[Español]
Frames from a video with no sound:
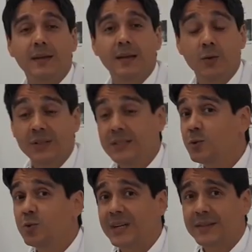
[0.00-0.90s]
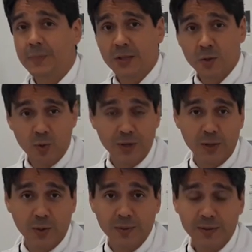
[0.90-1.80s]
No existe un tratamiento
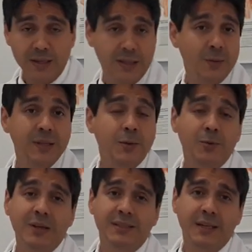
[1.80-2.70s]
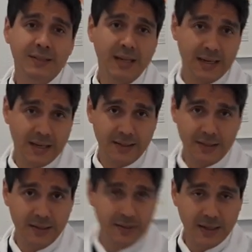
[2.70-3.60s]
único y debe individualizarse a las
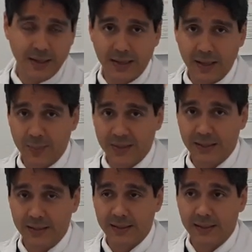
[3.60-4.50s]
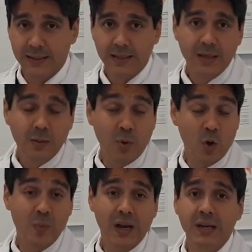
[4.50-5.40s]
características de cada paciente. Por
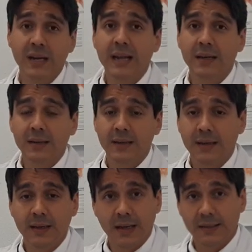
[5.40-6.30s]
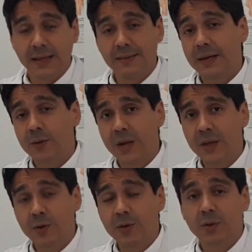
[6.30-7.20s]
norma general, el estándar
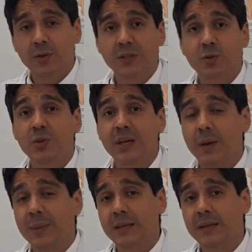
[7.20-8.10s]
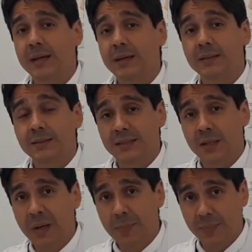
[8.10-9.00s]
dorado constituye la máquina
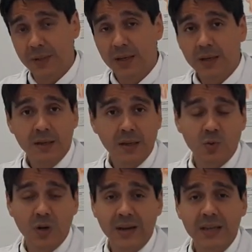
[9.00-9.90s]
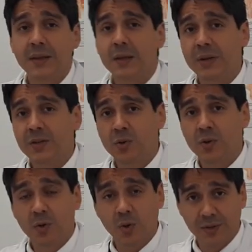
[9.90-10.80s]
CEPAP, que es una máquina de
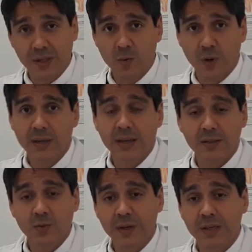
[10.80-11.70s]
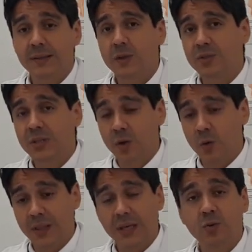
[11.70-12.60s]
presión continua que suministra
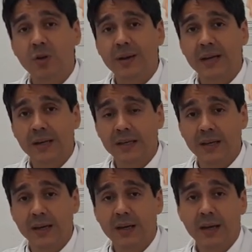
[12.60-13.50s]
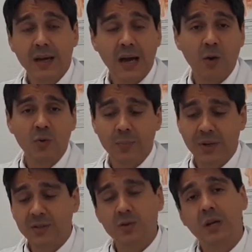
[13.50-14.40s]
oxígeno mediante una mascarilla a una
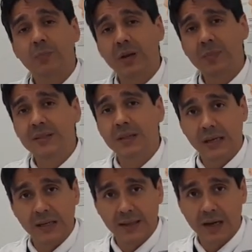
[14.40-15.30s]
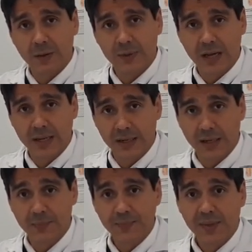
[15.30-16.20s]
presión que permite dilatar la vía aérea.